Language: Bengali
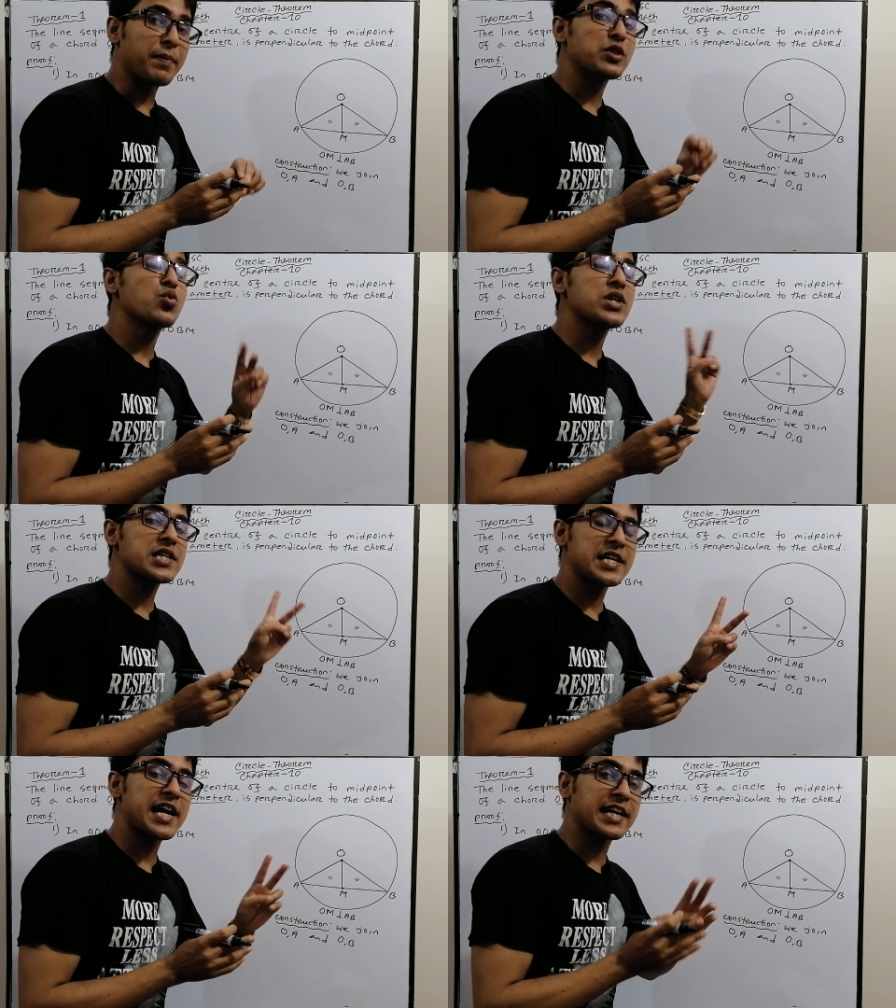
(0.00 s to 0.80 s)
বা
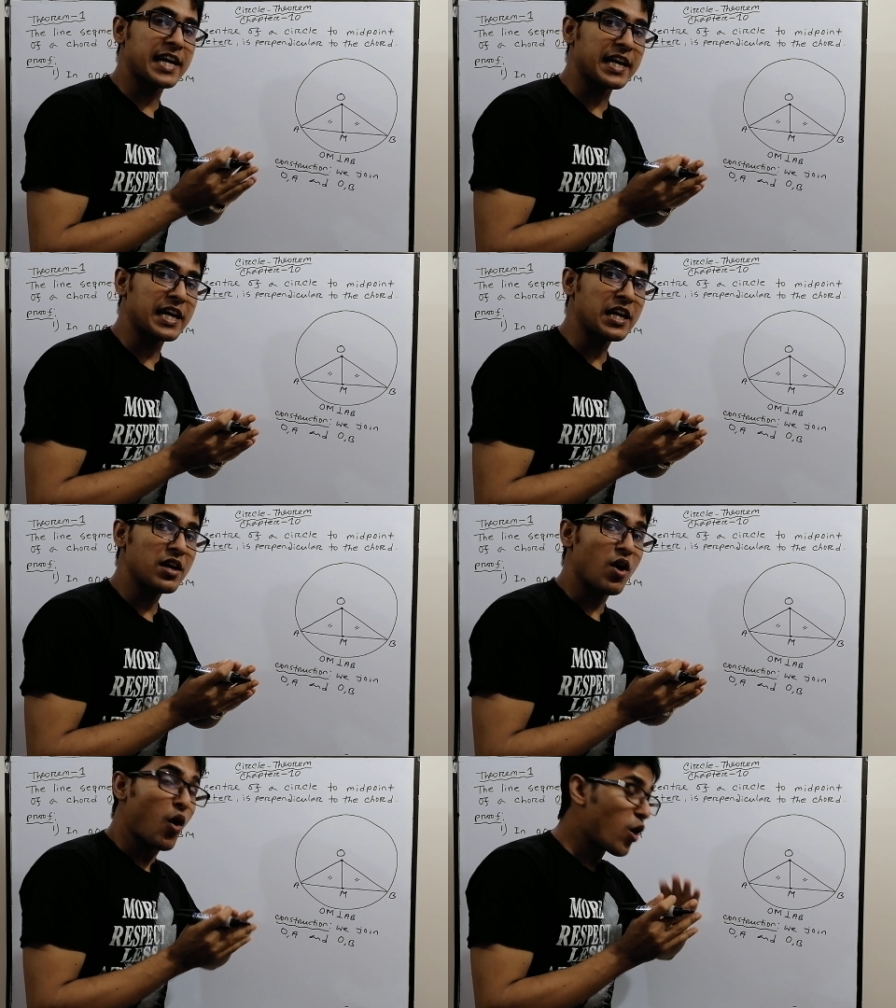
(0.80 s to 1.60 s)
দুইটা সাইড একটা অ্যাঙ্গেল
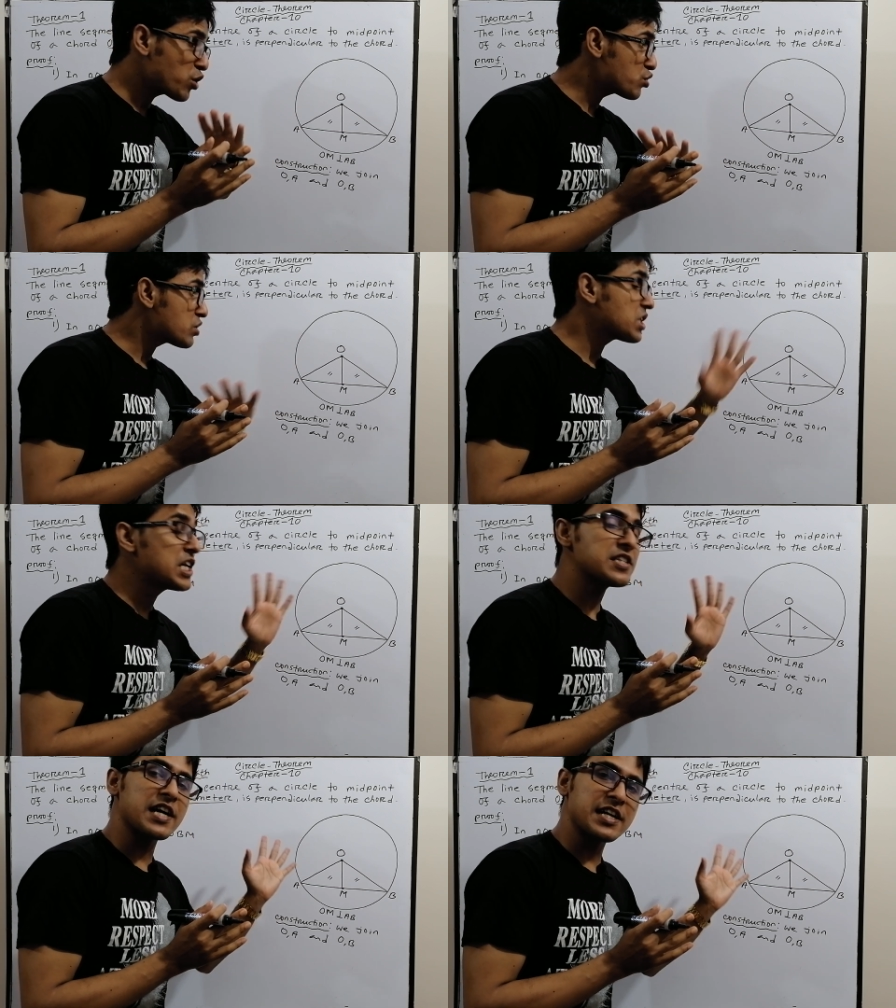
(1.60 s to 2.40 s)
অর
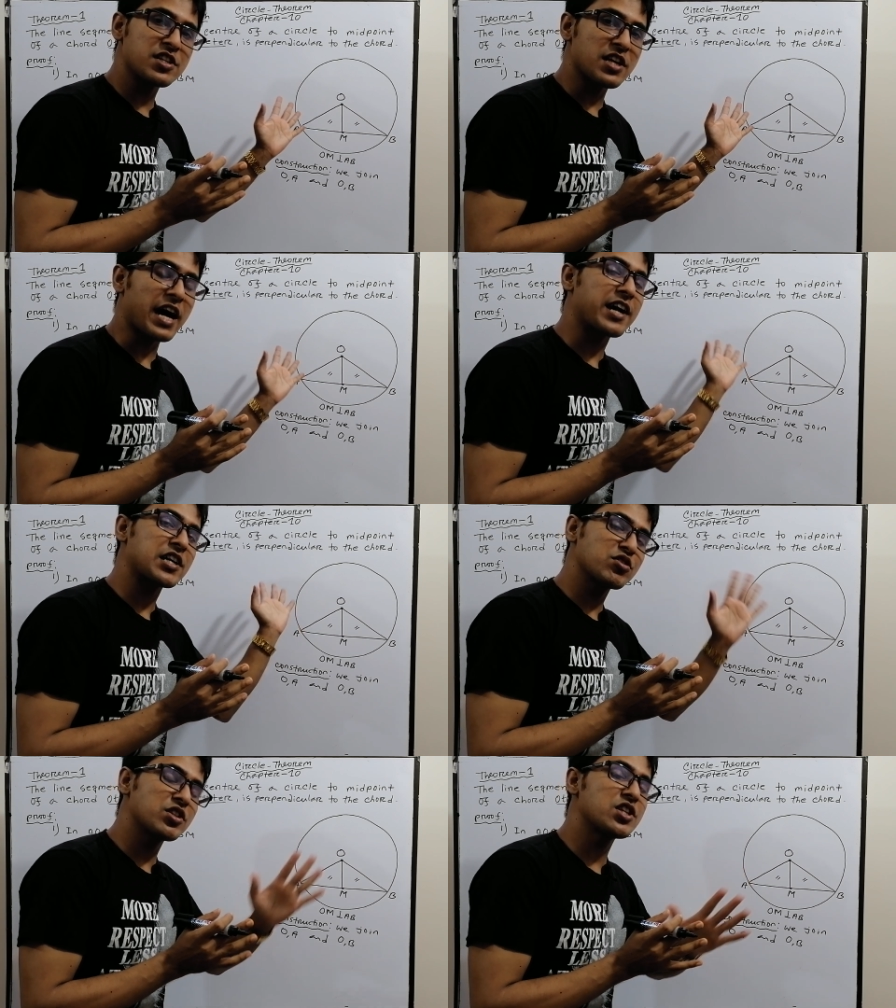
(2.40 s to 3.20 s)
থ্রি সাইডস আর
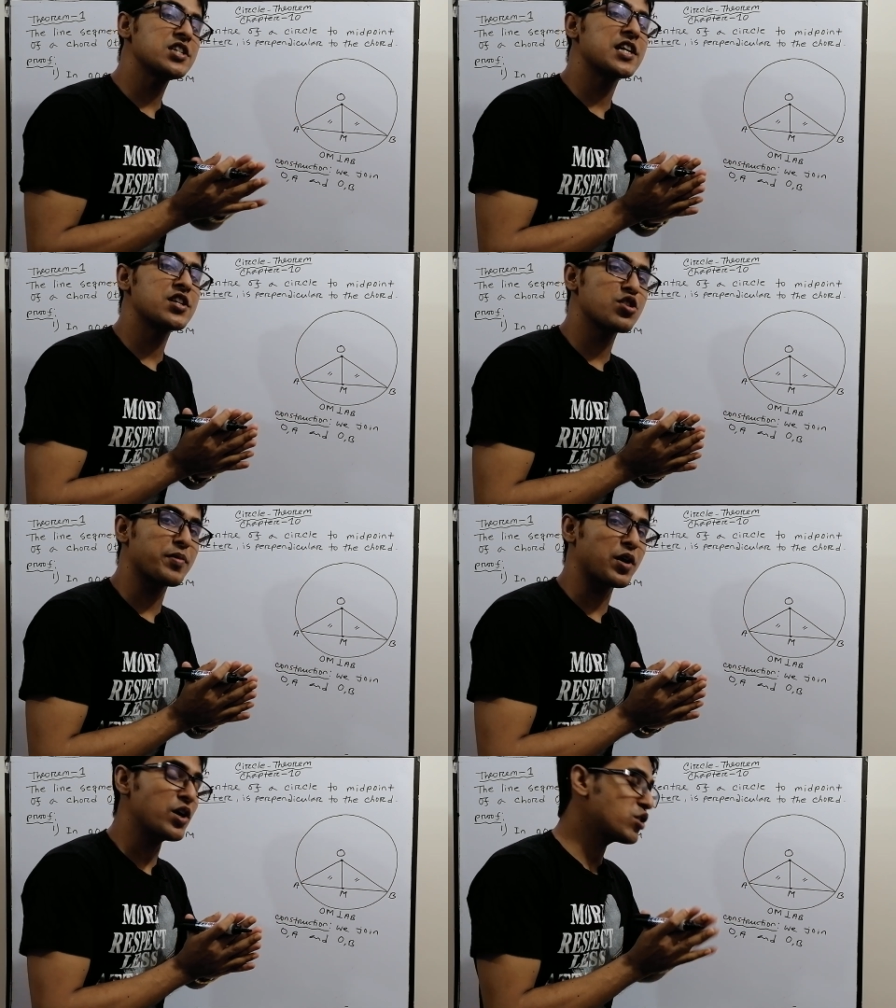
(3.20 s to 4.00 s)
একটা যদি থ্রি সাইডের
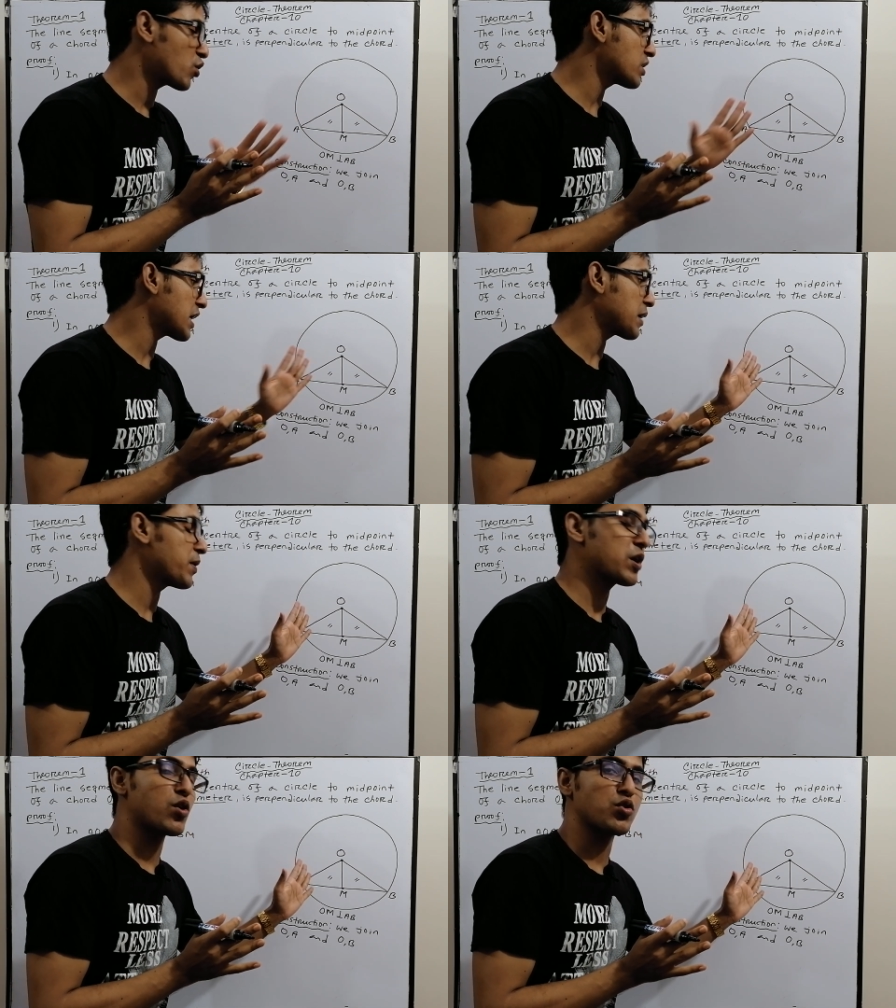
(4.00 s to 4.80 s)
সমান হয় তখন তাকে
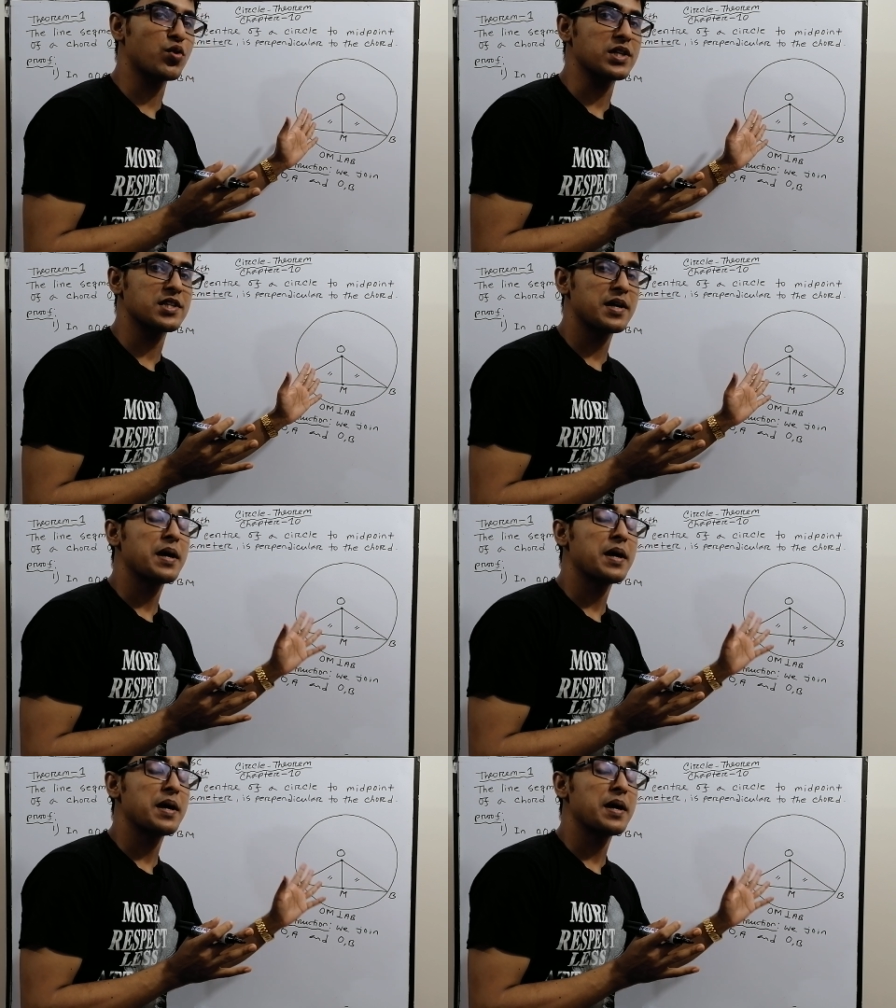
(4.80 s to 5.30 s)
বলা হয় কনক্রুয়েন্স